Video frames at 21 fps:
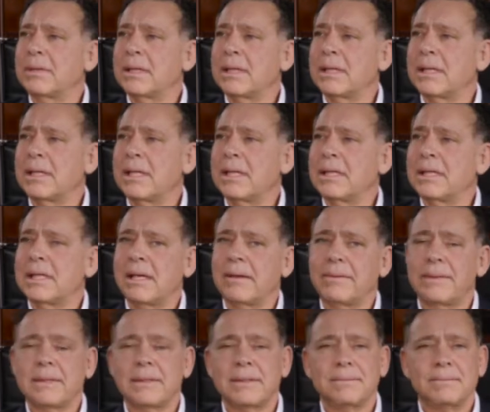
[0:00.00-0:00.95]
que
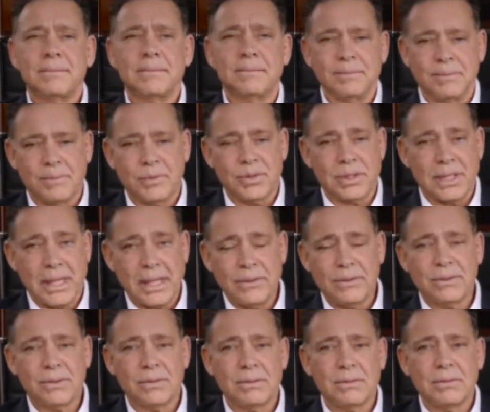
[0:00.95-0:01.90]
acreditaba pues, que
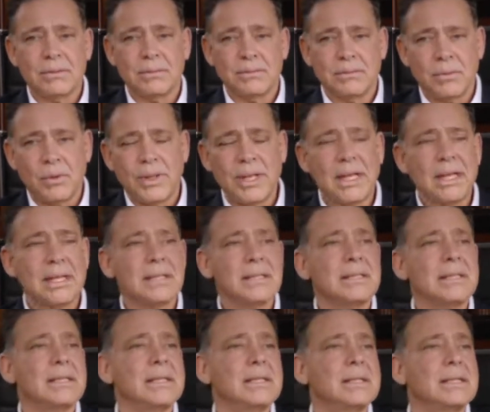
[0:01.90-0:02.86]
ellos podían
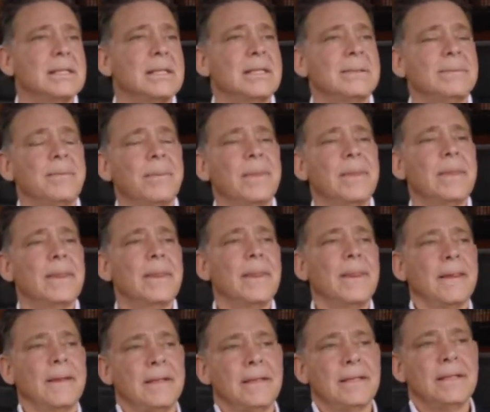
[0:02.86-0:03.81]
hacer esa,
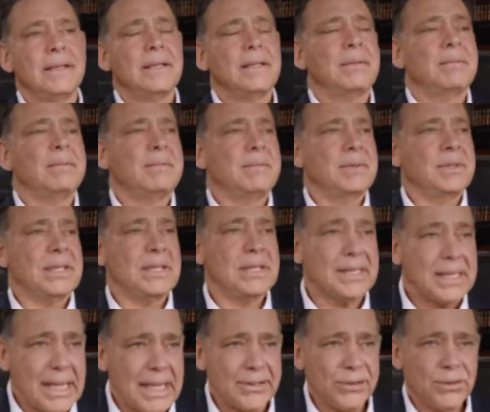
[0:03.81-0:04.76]
pues,
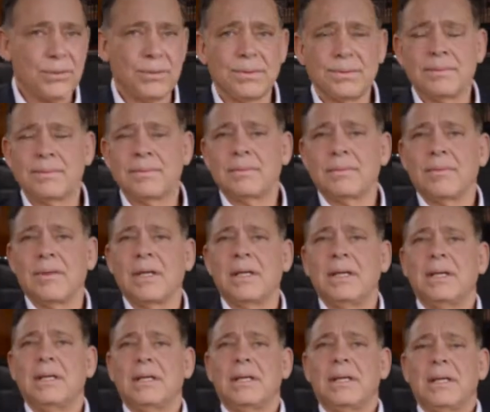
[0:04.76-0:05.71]
ese hecho.
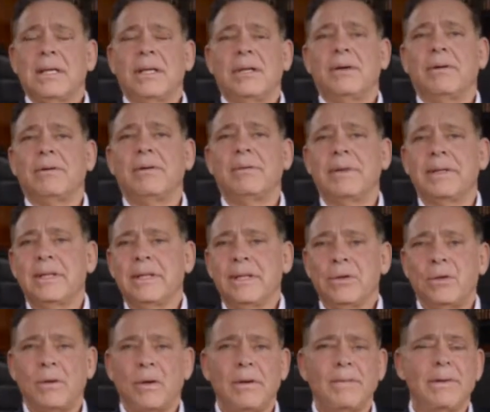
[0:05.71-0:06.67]
Y
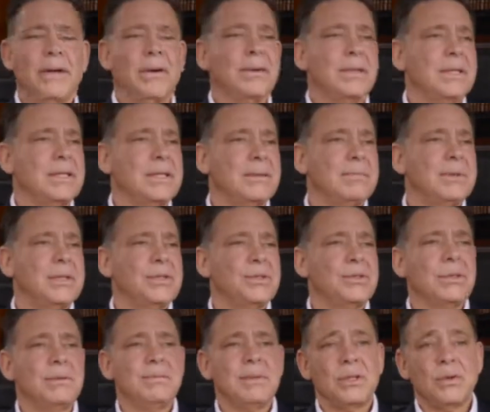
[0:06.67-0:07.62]
obviamente no había orden de
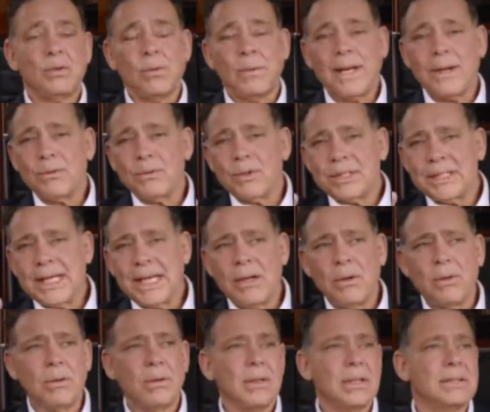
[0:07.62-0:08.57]
aprehensión. Me tuvieron
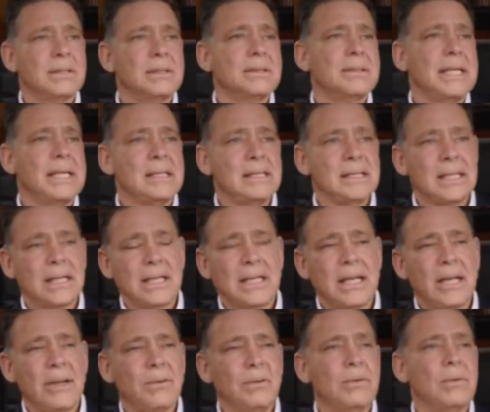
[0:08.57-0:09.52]
cinco horas
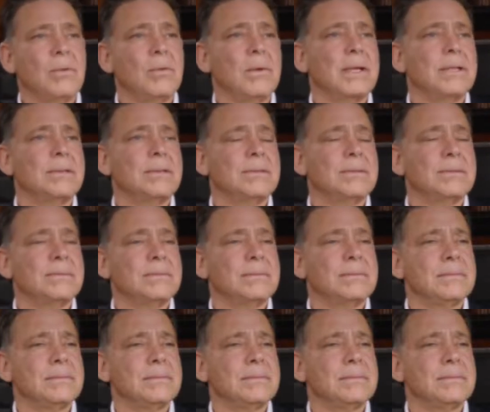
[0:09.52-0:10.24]
encerrado en un cuarto,